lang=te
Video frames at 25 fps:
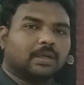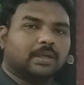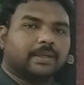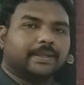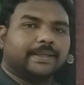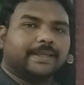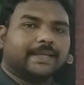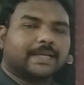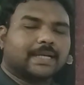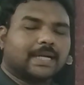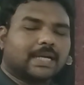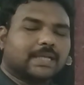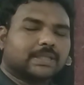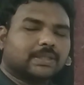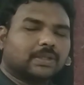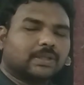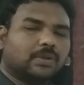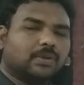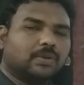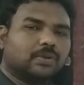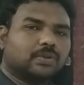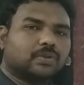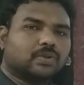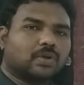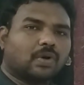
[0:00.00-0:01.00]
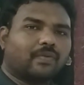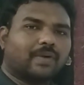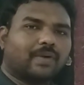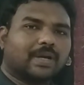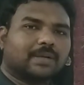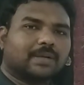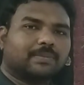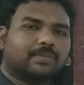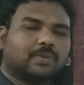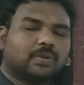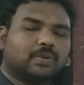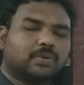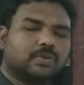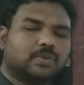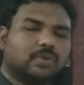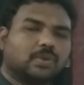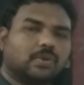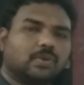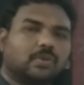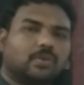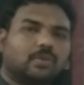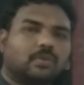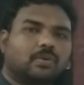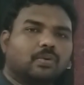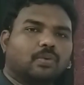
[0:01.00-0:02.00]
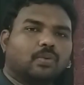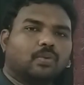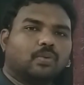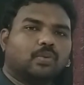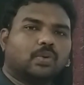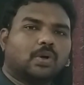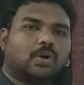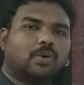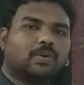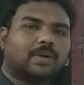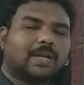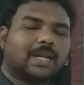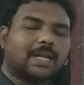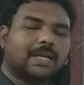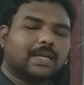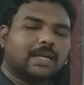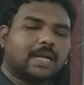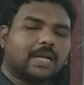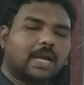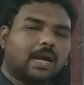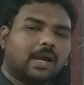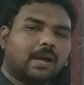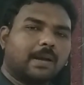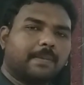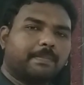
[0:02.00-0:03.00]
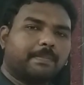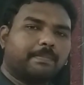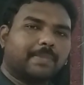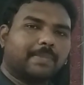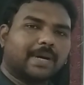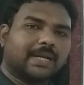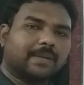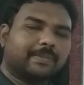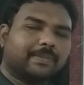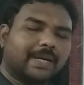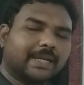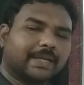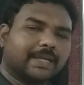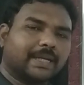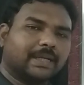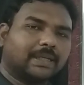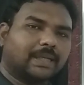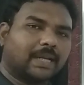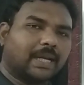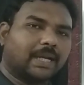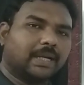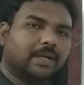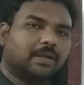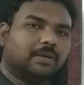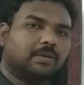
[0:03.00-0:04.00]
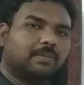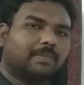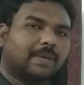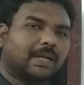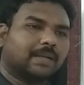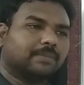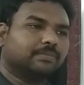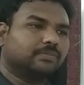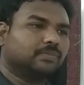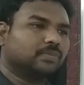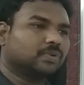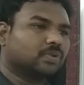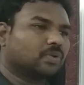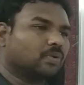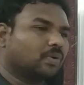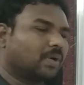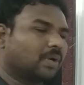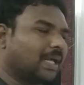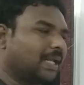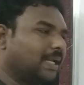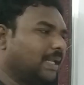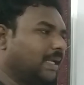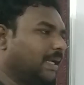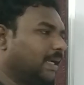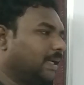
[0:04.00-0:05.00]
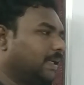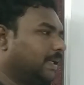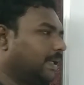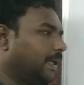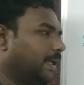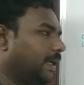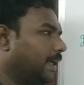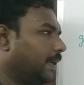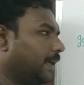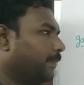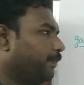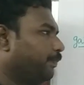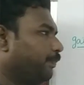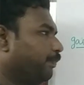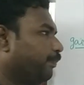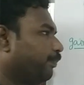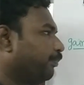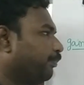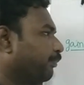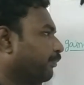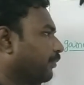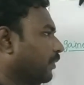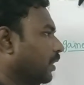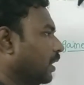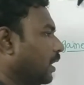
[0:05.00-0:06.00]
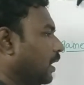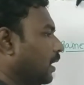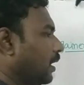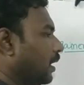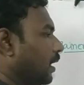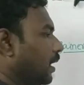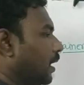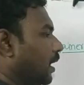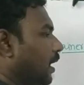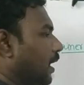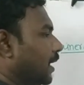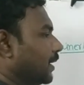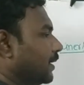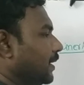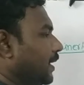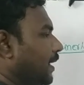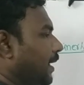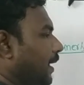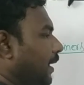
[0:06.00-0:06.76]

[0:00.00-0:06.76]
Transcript: ఇక అసలు సోమవారం రోజు ఓవరాల్గా మన మార్కెట్ ట్రెండ్ మనం చూడాలి అంటే అది